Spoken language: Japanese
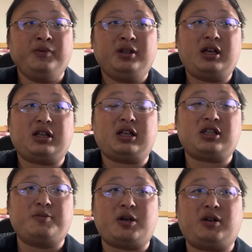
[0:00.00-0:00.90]
やって
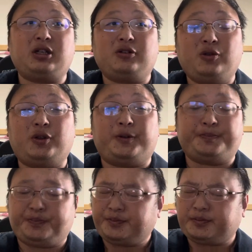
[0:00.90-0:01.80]
しまわないと、
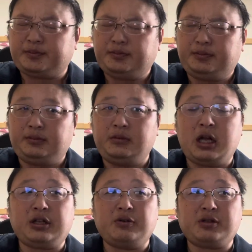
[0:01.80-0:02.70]

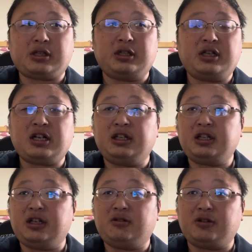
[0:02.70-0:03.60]
なんていうんですかね、やれ
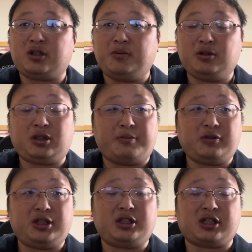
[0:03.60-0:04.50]
ないぐらいの肝っ玉
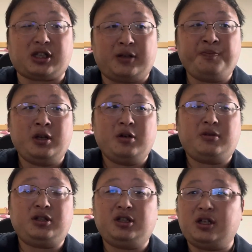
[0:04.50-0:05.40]
の小ささ。
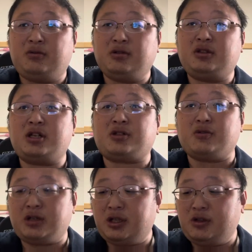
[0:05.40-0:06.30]
人間のクズです
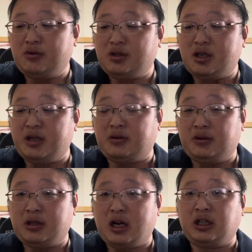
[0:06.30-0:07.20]
よね。日本生命の
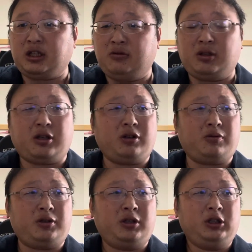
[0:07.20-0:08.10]
中にいるんだけど
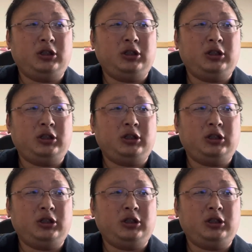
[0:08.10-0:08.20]
も。